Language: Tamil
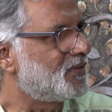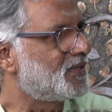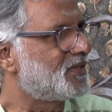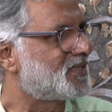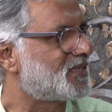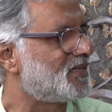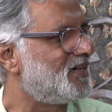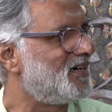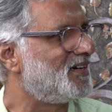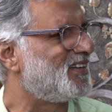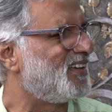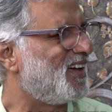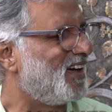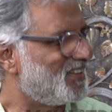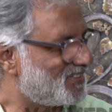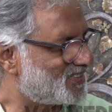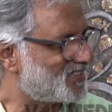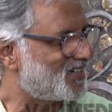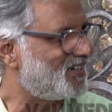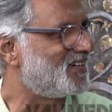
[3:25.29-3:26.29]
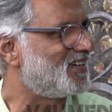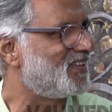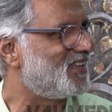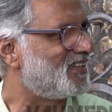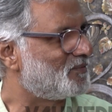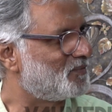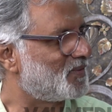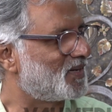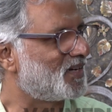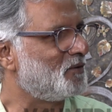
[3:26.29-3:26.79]
அவருக்கு ஷர்ட் அதே ஷர்ட்
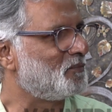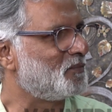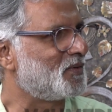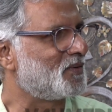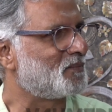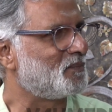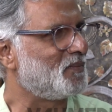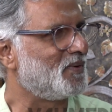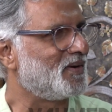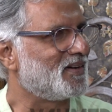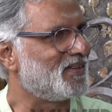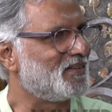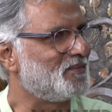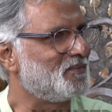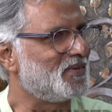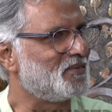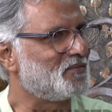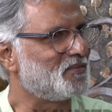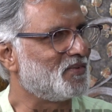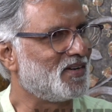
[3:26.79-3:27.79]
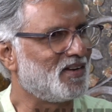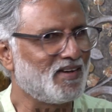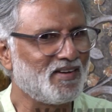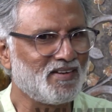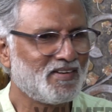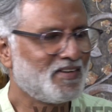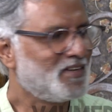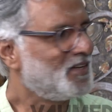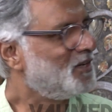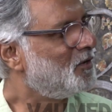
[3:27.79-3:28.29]
அந்த மாதிரிலாம் போட்டிருப்பாங்க அது மாதிரி ஃபுல்லாக
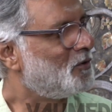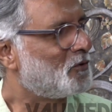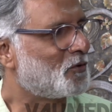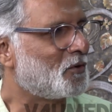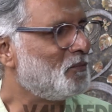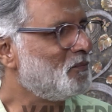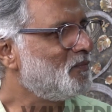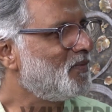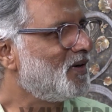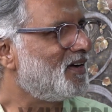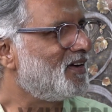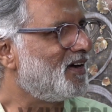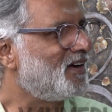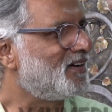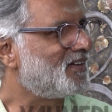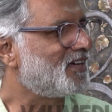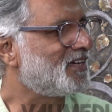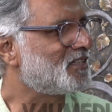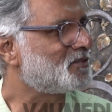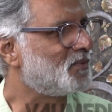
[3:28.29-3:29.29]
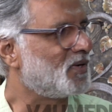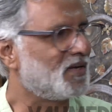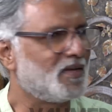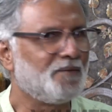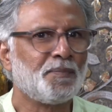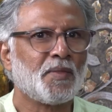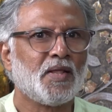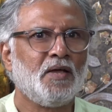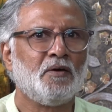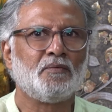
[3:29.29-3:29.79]
ரொம்ப அட்டகாசமான
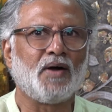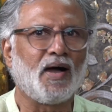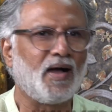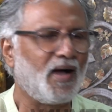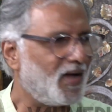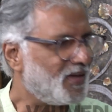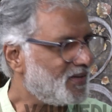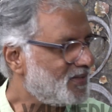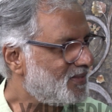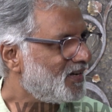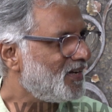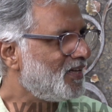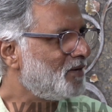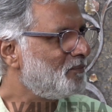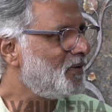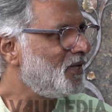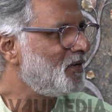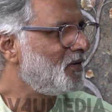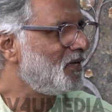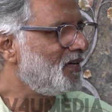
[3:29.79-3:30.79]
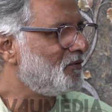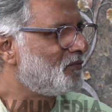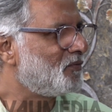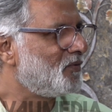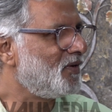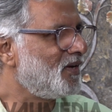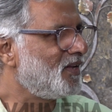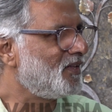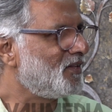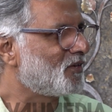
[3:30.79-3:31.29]
இதில் எப்படி
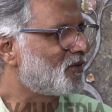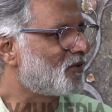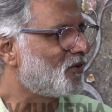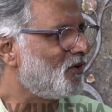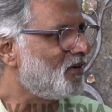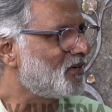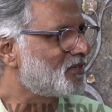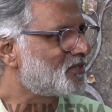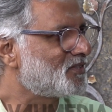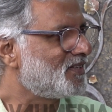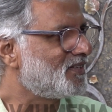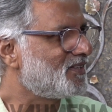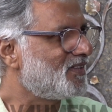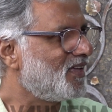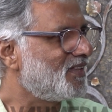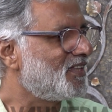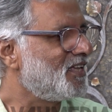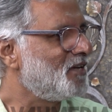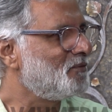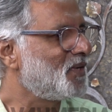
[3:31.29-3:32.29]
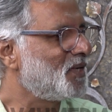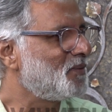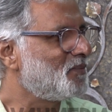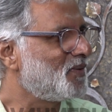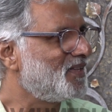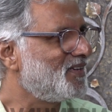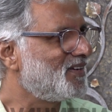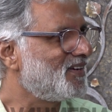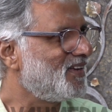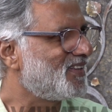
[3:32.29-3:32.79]
ஃபுல்லாக கிளாக்ஸ் இருந்ததோ அதே மாதிரி
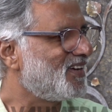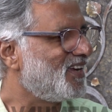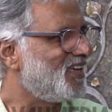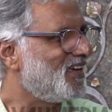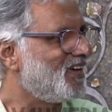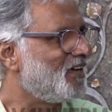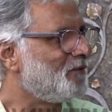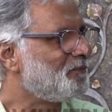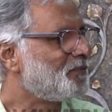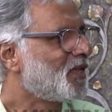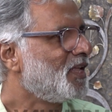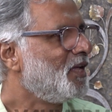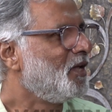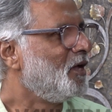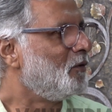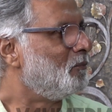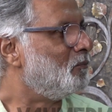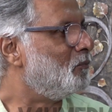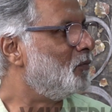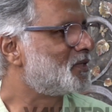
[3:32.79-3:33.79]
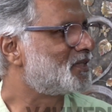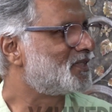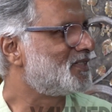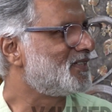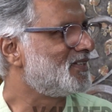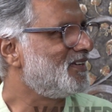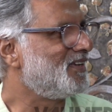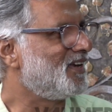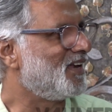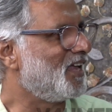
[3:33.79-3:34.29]
பார்த்திங்கன்னா அதில்
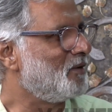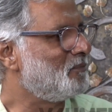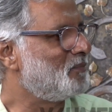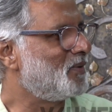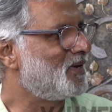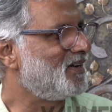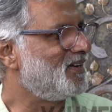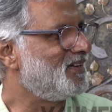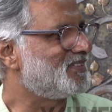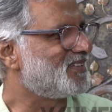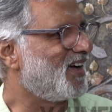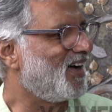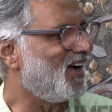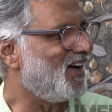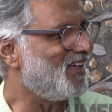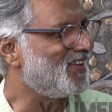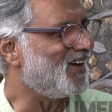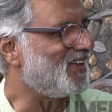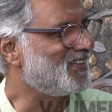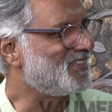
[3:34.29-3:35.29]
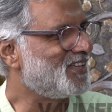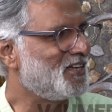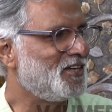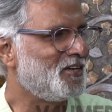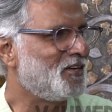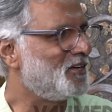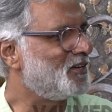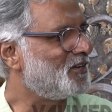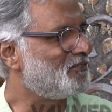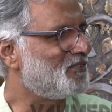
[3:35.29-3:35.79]
புக்ஸு லைப்ரரிஸ் அந்த
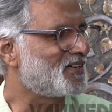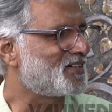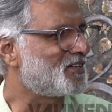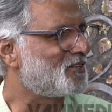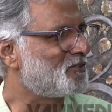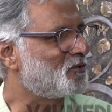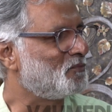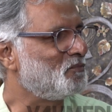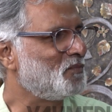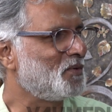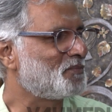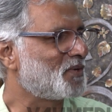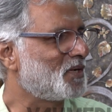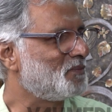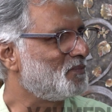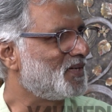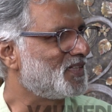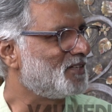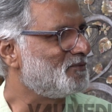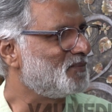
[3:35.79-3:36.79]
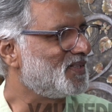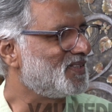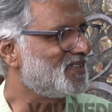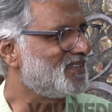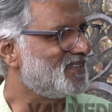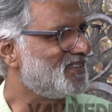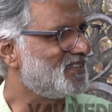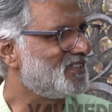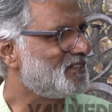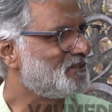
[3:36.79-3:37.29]
எஃபெக்ட் ரொம்ப பிரமாதமாக
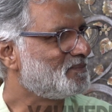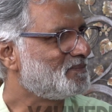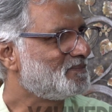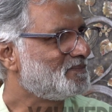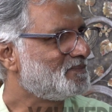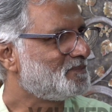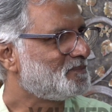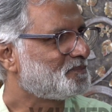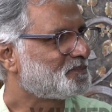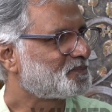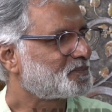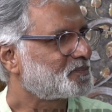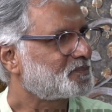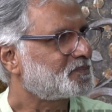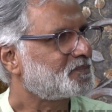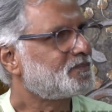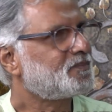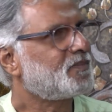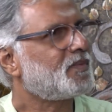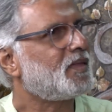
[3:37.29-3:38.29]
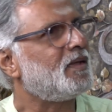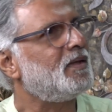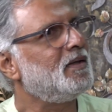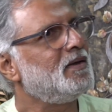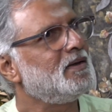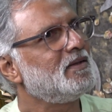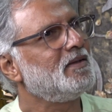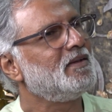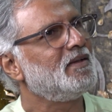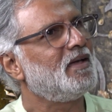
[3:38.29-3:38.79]
இருந்தது
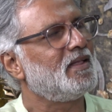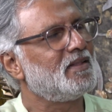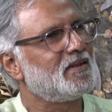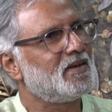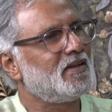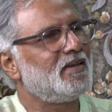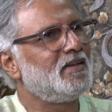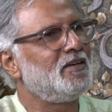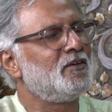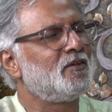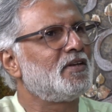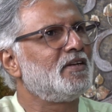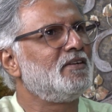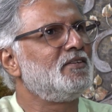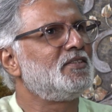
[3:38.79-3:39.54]
எனக்கு அதில் இன்னொரு